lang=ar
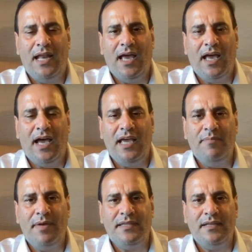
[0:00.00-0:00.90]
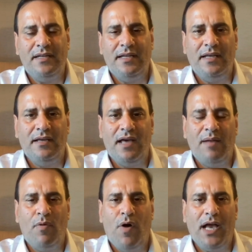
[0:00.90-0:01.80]
على قائمة
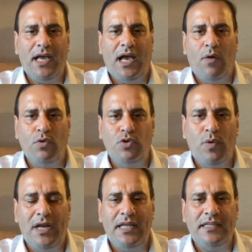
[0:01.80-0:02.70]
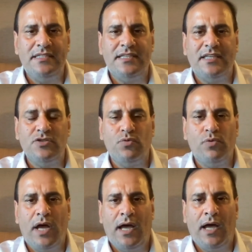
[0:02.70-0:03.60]
آه، المواقع أو الدول التي
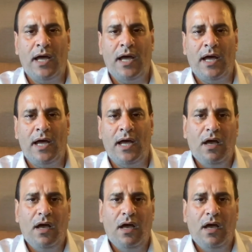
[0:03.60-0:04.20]
ستزورها